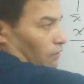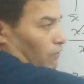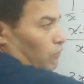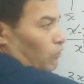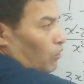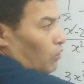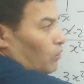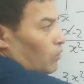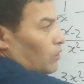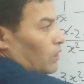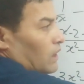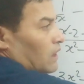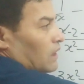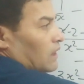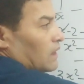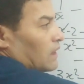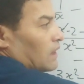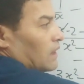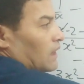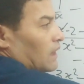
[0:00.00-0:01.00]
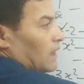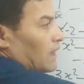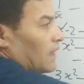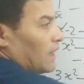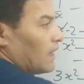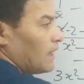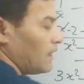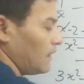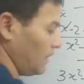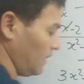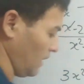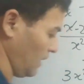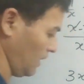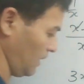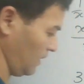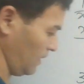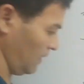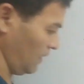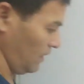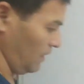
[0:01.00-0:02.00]
फोर ए कितना
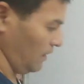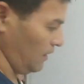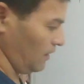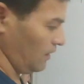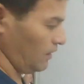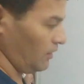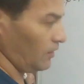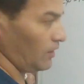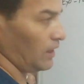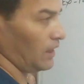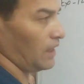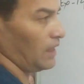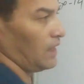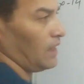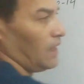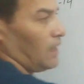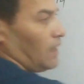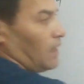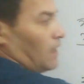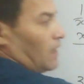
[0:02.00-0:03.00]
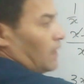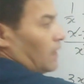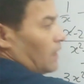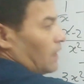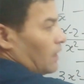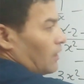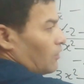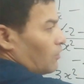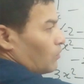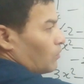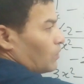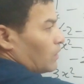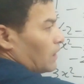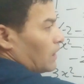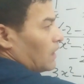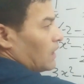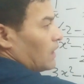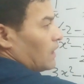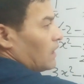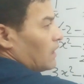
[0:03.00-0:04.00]
है थ्री इंटू
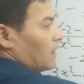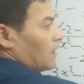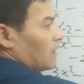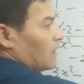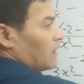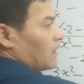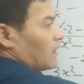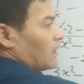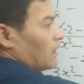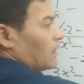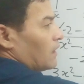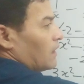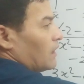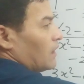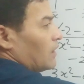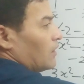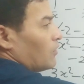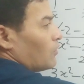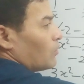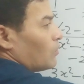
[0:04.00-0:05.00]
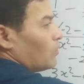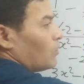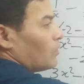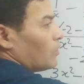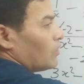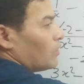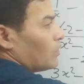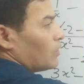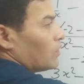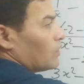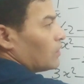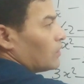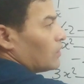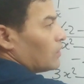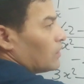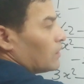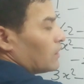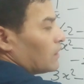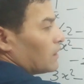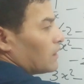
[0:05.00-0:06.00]
थ्री इंटू
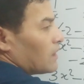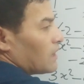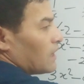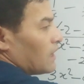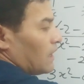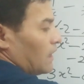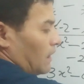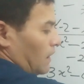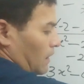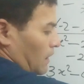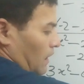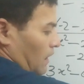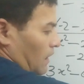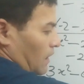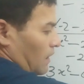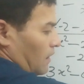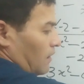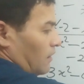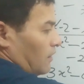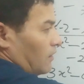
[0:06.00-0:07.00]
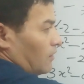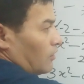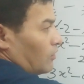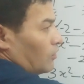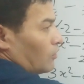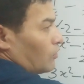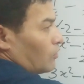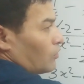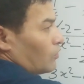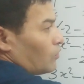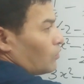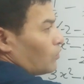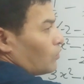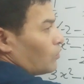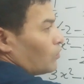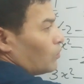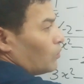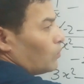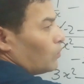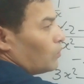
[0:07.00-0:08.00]
सी कितना है
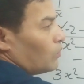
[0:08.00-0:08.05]
टू